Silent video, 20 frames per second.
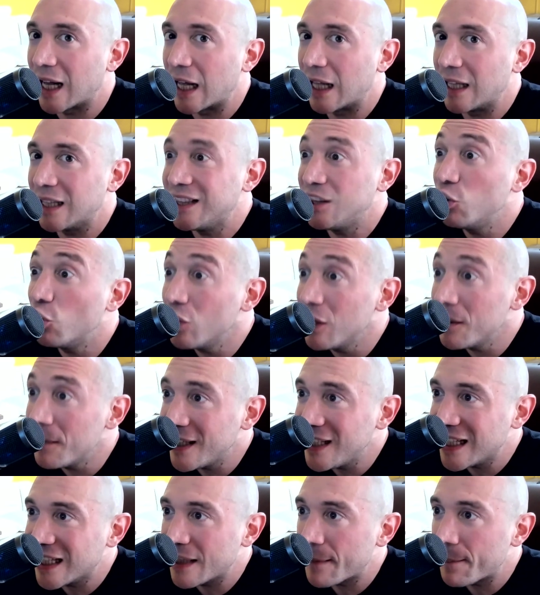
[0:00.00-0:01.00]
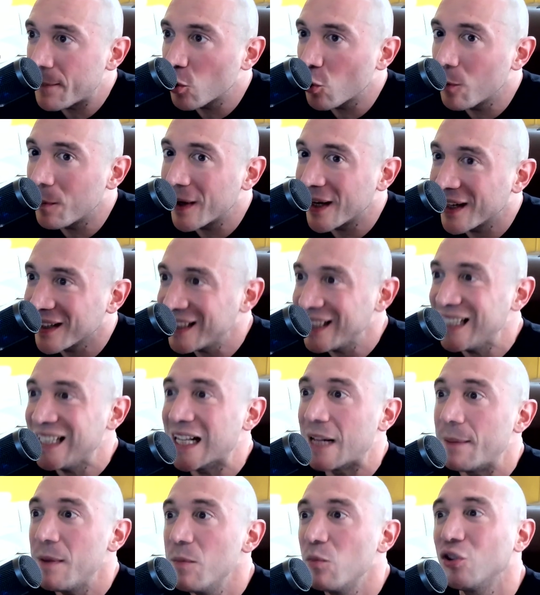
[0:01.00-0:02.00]
no deberías de preocuparte
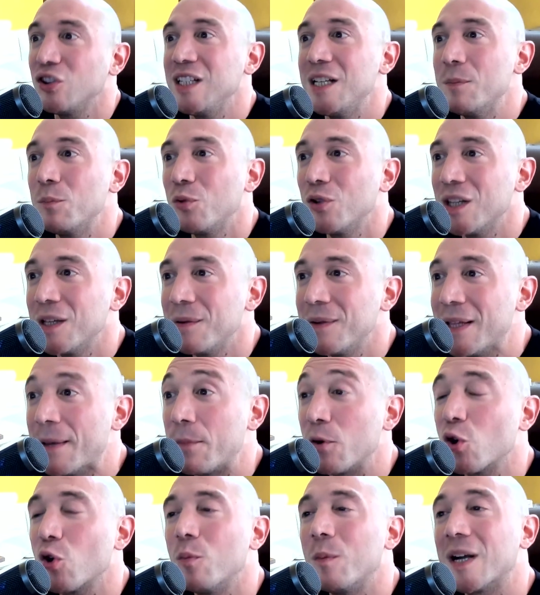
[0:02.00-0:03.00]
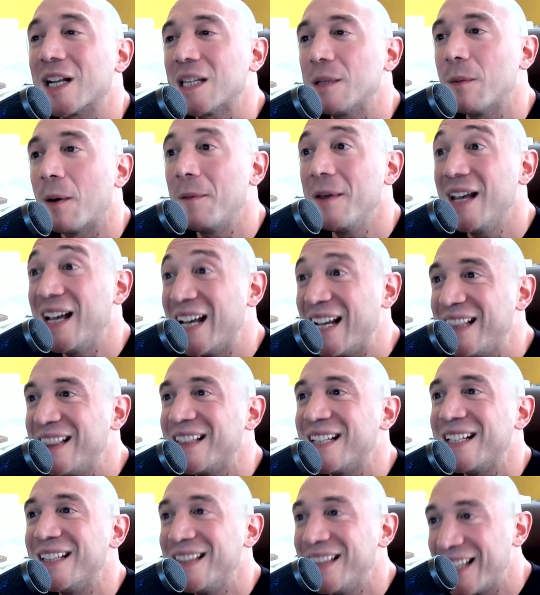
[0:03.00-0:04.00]
y al mismo tiempo debes de preocuparte más bien en
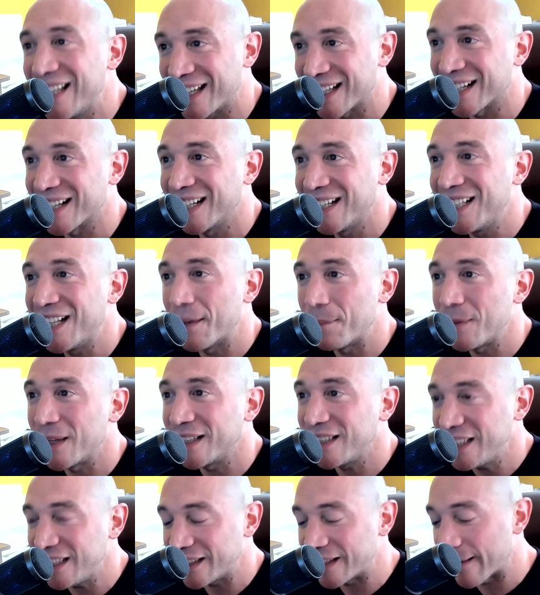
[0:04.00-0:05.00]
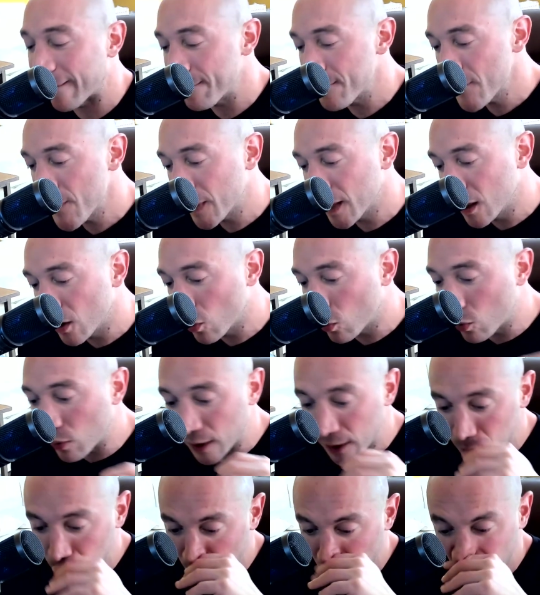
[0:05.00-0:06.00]
entender la platita
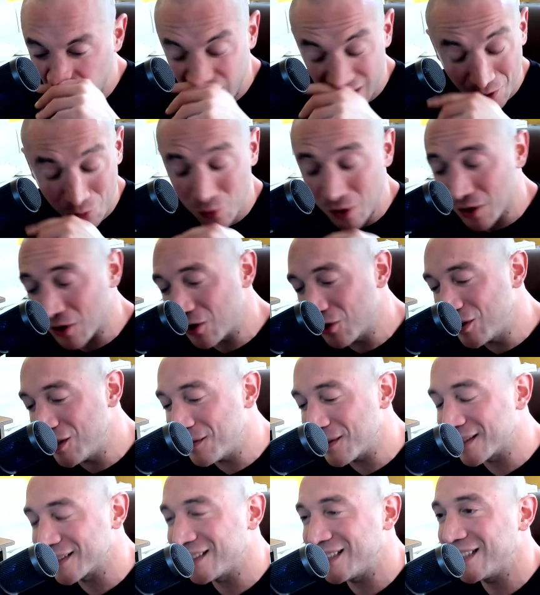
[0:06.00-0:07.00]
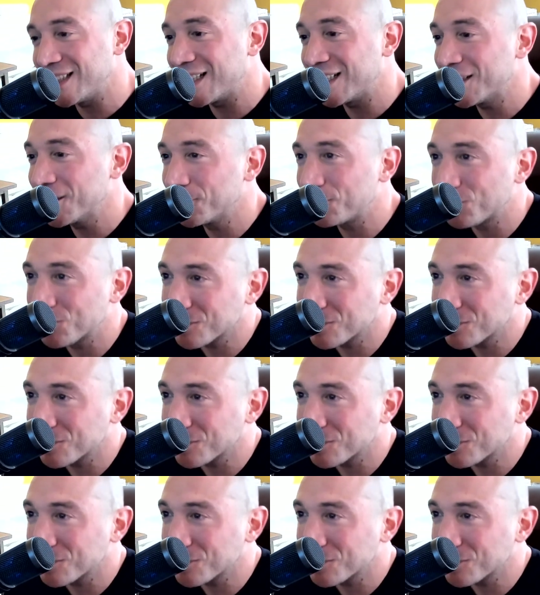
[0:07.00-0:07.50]
cuando, recuerdo en la universidad,